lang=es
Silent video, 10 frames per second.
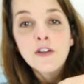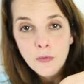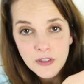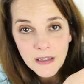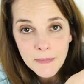
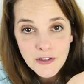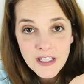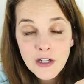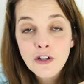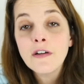Como siempre os
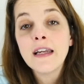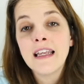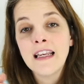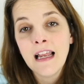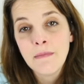digo,
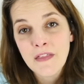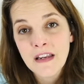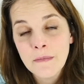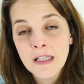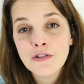el
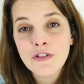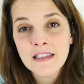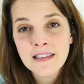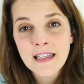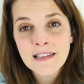almacenamiento
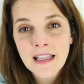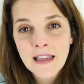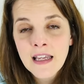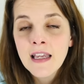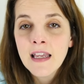
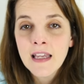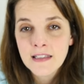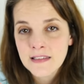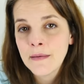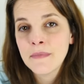SSD
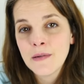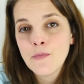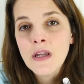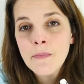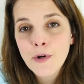es también
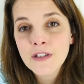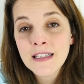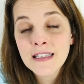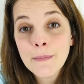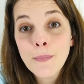muy
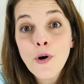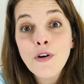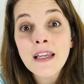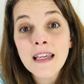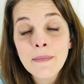importante
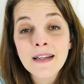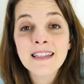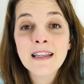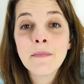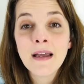porque va a
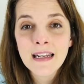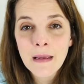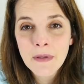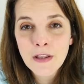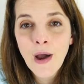ser más
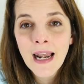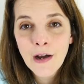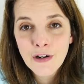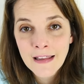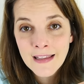rápido a
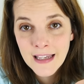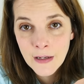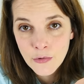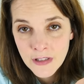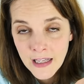la hora de
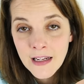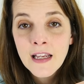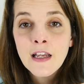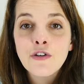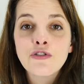ejecutar
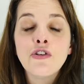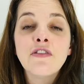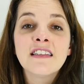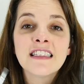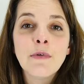no solo
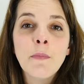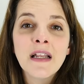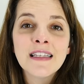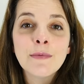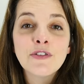el sistema
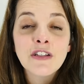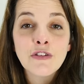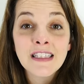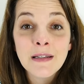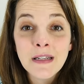operativo, sino
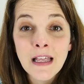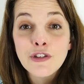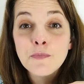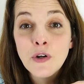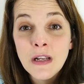
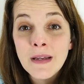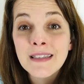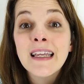determinados programas